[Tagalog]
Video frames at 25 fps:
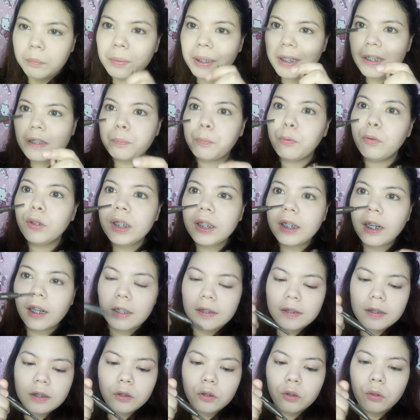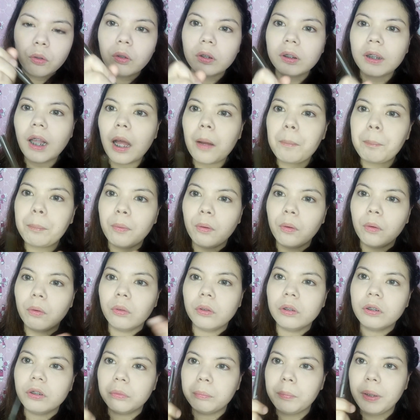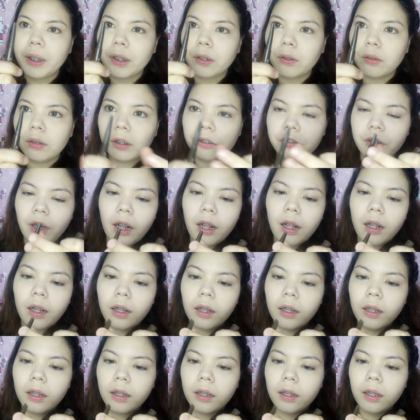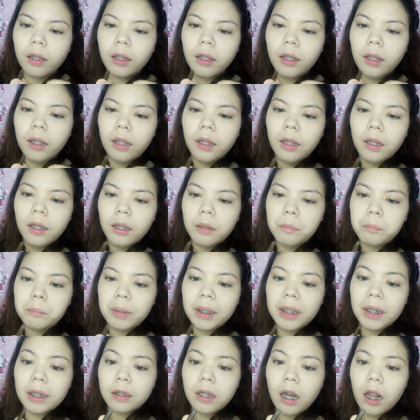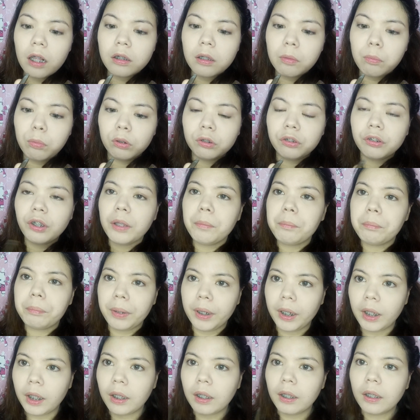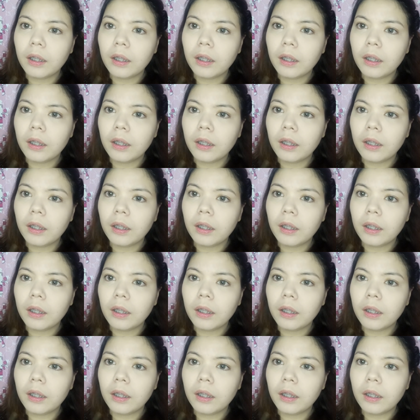May spoolie na kasi to, tapos meron na siyang, may retractable, syempre.